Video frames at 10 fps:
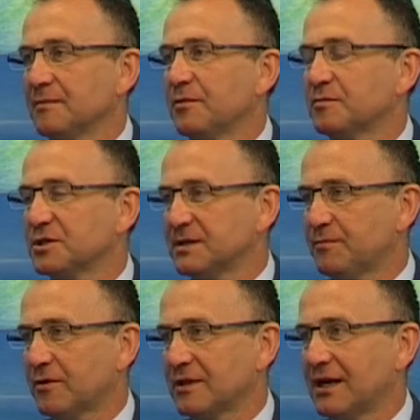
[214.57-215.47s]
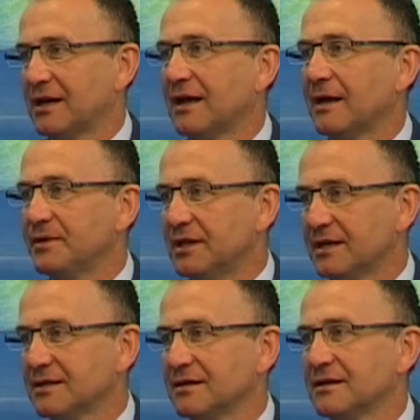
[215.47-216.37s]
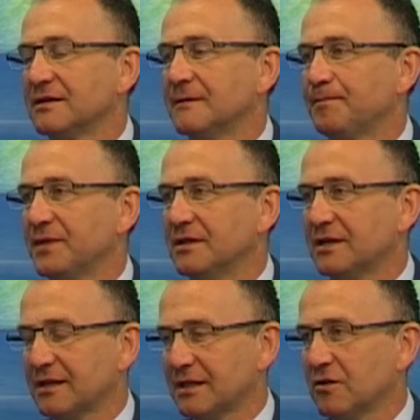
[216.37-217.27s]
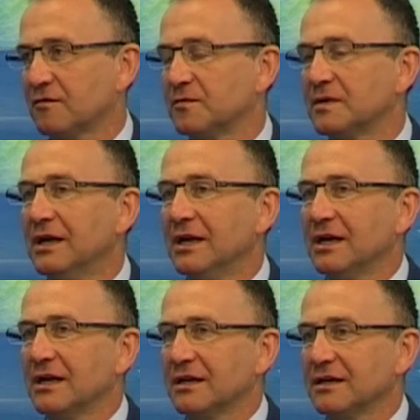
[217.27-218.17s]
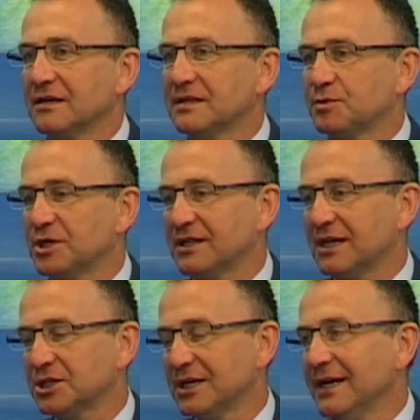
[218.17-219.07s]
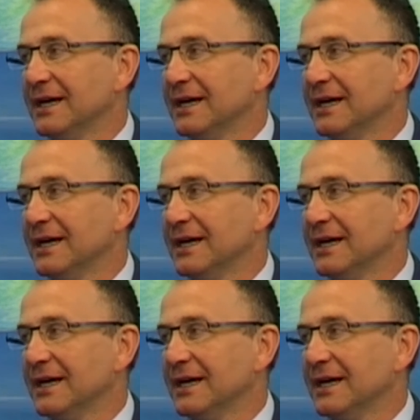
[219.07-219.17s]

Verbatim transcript: poprzez portal Abilet internetową sprzedać sprzedaż.